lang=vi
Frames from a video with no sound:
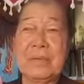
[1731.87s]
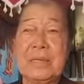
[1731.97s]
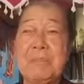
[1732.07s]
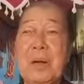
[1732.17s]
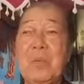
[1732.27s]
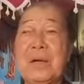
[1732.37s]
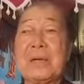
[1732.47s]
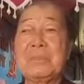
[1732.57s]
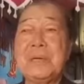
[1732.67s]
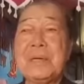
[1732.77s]
nhưng mà quan
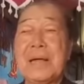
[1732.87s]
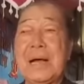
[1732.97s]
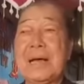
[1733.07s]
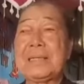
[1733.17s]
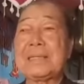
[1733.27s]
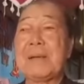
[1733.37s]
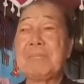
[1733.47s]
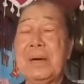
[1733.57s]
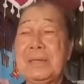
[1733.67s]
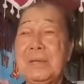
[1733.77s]
trọng nhất là cái
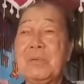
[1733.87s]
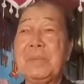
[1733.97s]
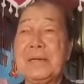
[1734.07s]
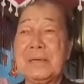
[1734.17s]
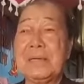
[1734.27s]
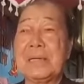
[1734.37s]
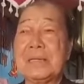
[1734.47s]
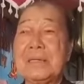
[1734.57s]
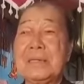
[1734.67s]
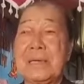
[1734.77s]
tâm bệnh của mình đó đã
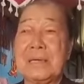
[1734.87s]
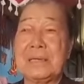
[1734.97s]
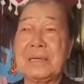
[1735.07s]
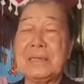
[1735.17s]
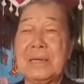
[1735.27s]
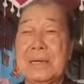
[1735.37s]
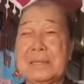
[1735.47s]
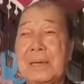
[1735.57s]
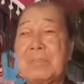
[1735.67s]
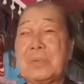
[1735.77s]
chết vì vấn đề
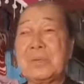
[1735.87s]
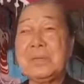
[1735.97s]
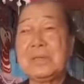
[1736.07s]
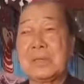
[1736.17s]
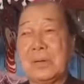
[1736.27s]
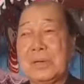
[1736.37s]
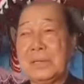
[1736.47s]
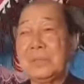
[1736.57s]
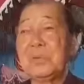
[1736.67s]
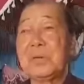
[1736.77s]
tâm độc chứng vừa rồi đó
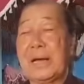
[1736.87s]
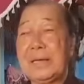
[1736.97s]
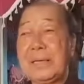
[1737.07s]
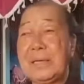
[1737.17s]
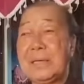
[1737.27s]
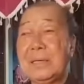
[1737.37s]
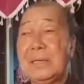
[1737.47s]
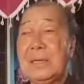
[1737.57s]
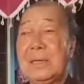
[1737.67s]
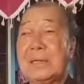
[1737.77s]
chúng tôi kể đây đó
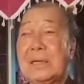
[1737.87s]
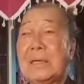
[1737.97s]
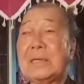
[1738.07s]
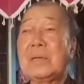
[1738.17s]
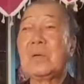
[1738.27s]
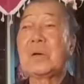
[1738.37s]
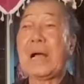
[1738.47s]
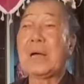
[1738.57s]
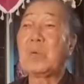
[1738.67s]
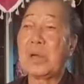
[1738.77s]
là đã chết luôn
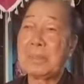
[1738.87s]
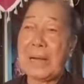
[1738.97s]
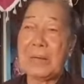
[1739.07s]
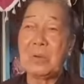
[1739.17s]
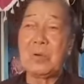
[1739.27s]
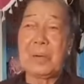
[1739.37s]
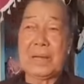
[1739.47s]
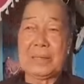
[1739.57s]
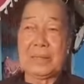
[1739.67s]
cả cái quỷ mạng đó cô bác